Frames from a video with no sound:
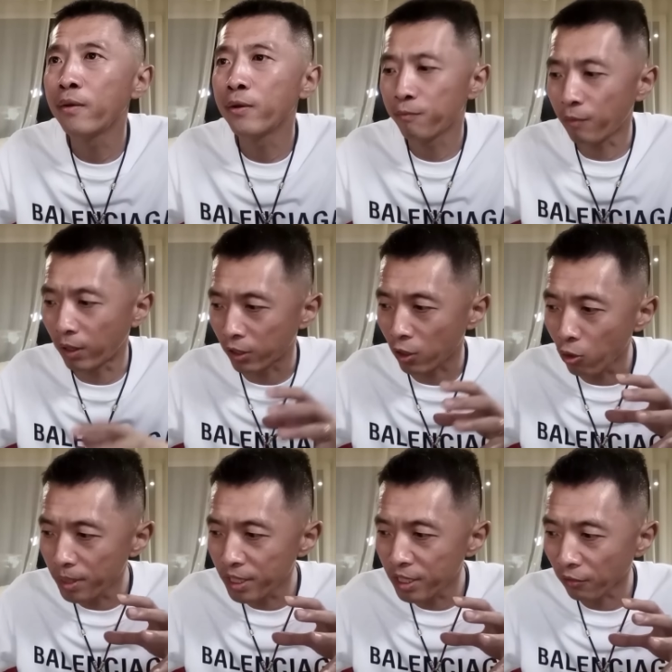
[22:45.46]
往后
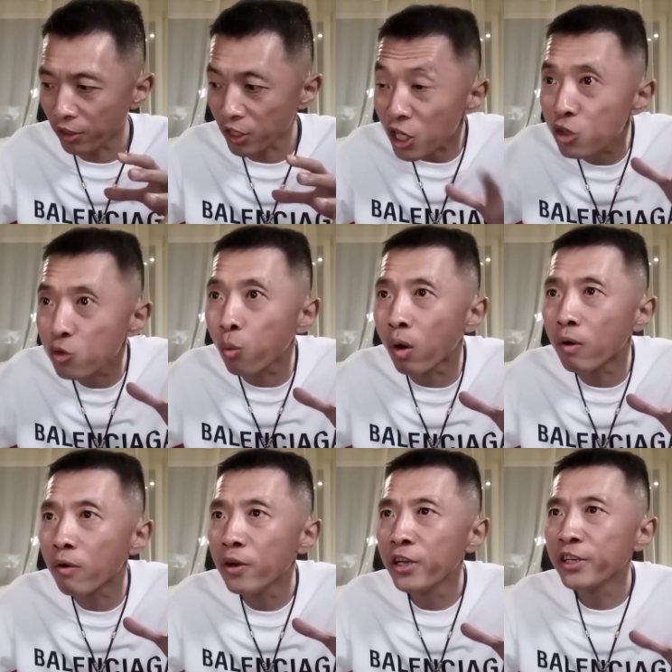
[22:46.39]
备箱子一装。
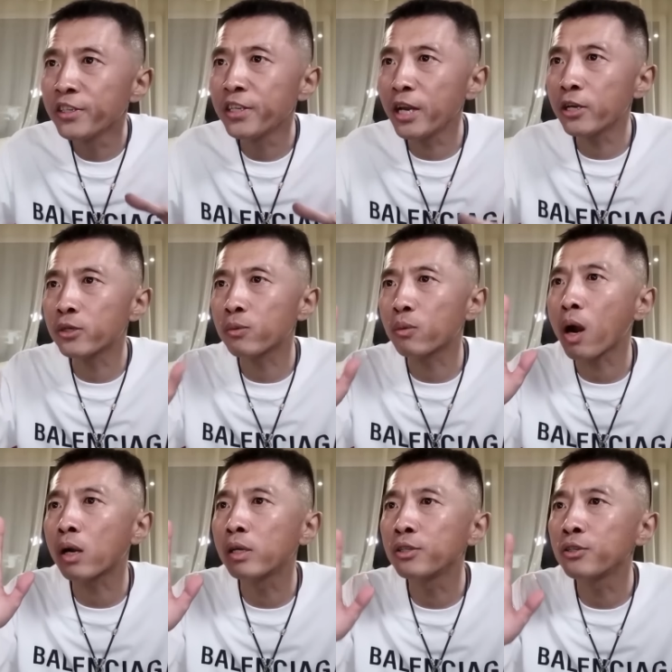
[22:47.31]
这时候
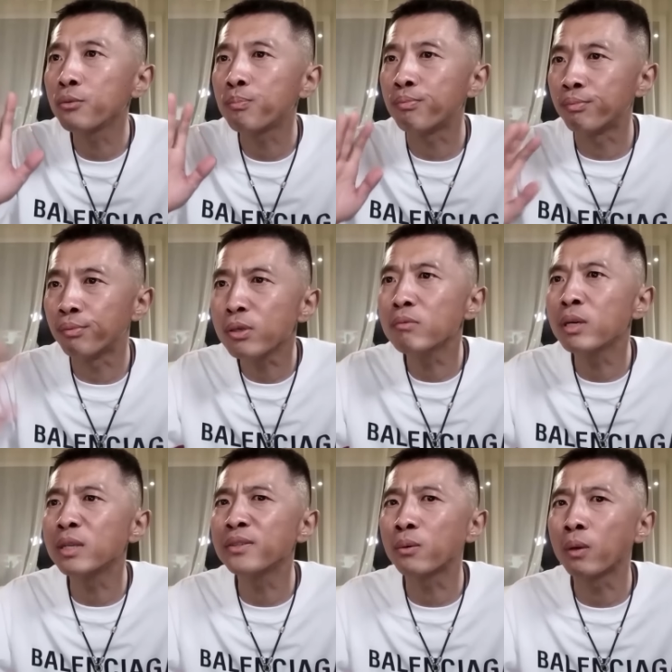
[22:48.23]
二哥就不用
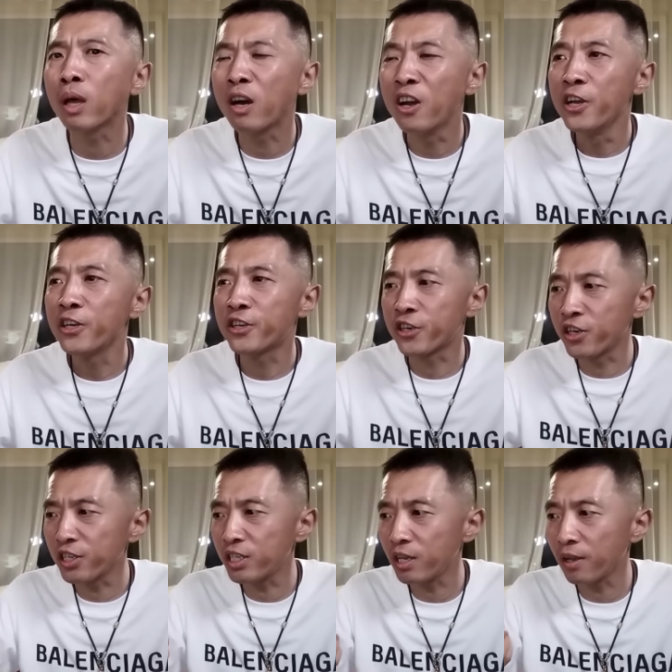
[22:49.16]
跟踪了。直
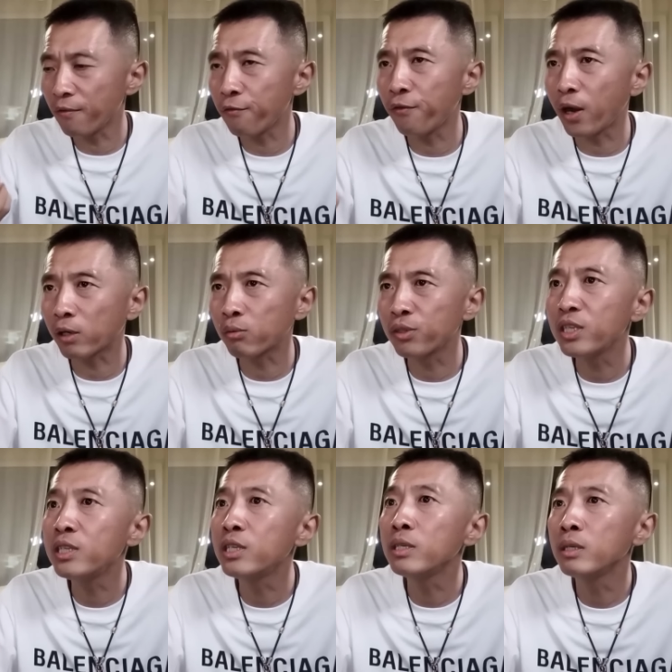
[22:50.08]
接发出信
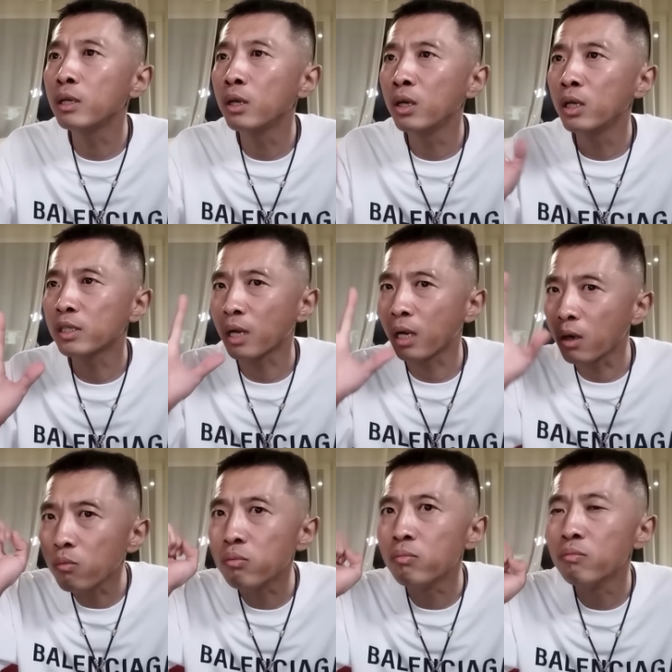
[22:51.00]
息，三个
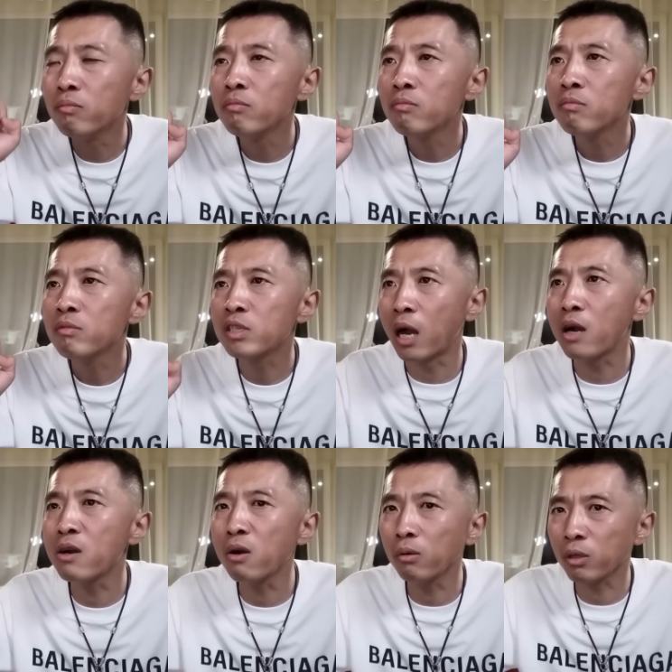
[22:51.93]
五，然
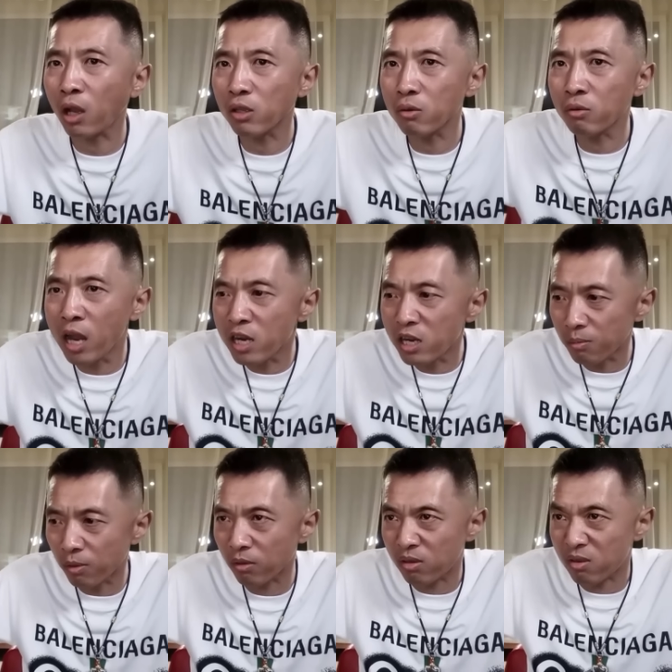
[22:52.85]
后他就开着
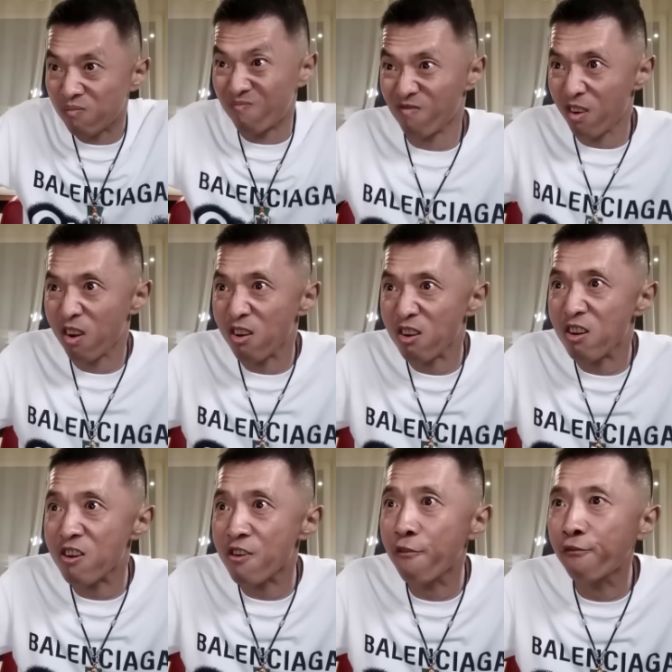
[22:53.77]
摩托车
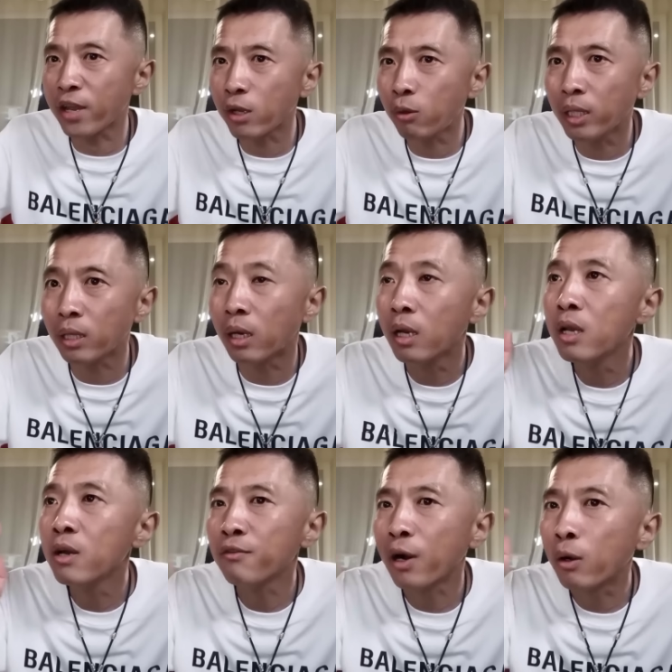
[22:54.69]
啊，飞快的
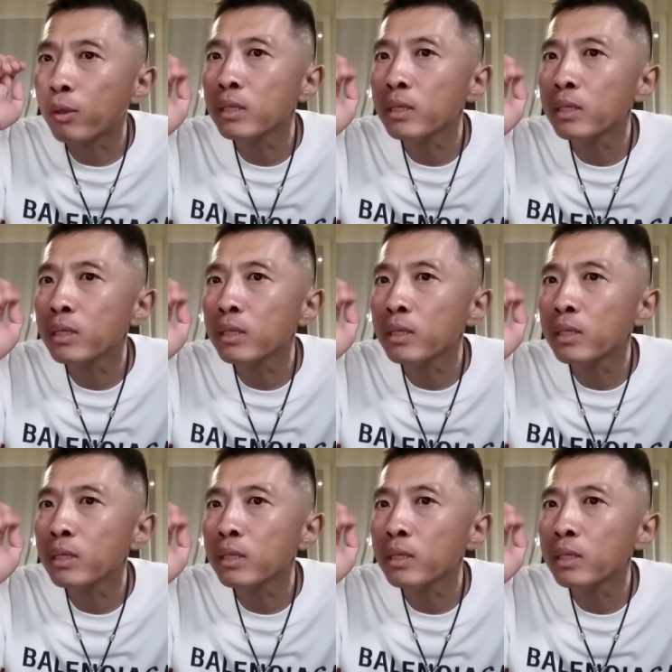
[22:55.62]
返回。